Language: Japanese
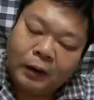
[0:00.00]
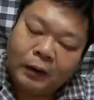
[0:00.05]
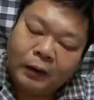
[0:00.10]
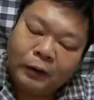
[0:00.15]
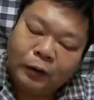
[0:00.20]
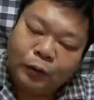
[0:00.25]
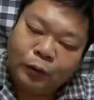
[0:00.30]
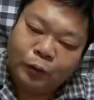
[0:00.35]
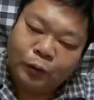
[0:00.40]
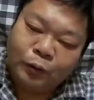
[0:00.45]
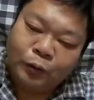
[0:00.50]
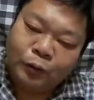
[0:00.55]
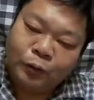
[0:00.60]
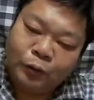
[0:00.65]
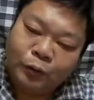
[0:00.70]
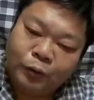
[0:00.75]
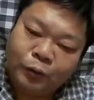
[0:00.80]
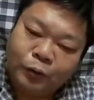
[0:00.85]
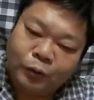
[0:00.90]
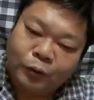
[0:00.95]
えー、そう
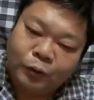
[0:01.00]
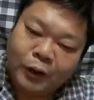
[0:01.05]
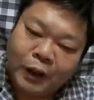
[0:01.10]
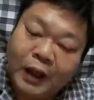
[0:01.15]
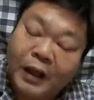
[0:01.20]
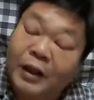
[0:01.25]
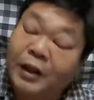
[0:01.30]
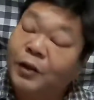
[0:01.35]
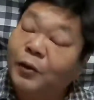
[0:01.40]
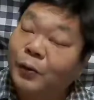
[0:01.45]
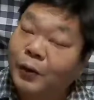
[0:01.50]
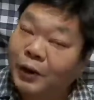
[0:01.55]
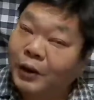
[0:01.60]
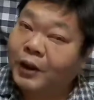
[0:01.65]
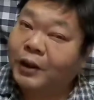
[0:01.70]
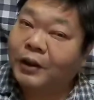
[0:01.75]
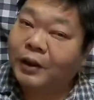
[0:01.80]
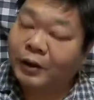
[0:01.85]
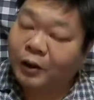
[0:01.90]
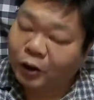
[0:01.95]
いう会議を
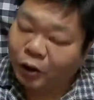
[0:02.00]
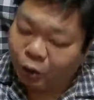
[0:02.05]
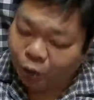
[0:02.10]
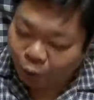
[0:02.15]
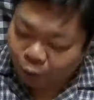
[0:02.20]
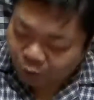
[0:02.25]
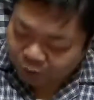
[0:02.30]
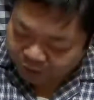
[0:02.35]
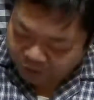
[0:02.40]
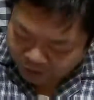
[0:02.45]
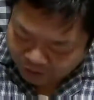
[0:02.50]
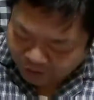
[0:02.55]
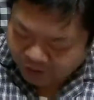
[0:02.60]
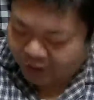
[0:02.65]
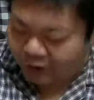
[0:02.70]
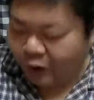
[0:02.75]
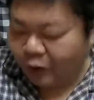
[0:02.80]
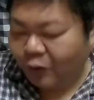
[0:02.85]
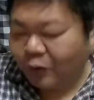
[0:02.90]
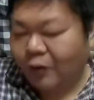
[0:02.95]
開いたんですよ国際
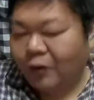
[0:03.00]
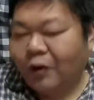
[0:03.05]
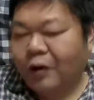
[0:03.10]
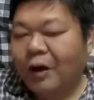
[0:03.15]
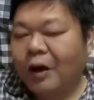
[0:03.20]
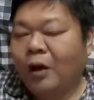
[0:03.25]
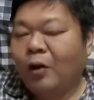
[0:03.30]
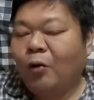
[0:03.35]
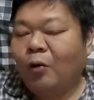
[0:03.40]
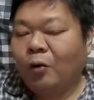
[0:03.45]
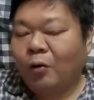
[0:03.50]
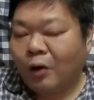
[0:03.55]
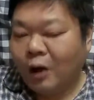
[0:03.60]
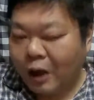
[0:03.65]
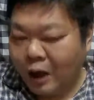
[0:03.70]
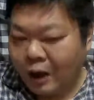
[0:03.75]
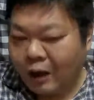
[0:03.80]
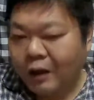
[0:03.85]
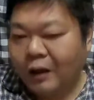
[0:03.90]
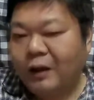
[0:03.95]
会議を韓国
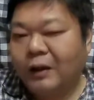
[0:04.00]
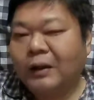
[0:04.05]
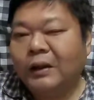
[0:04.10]
が。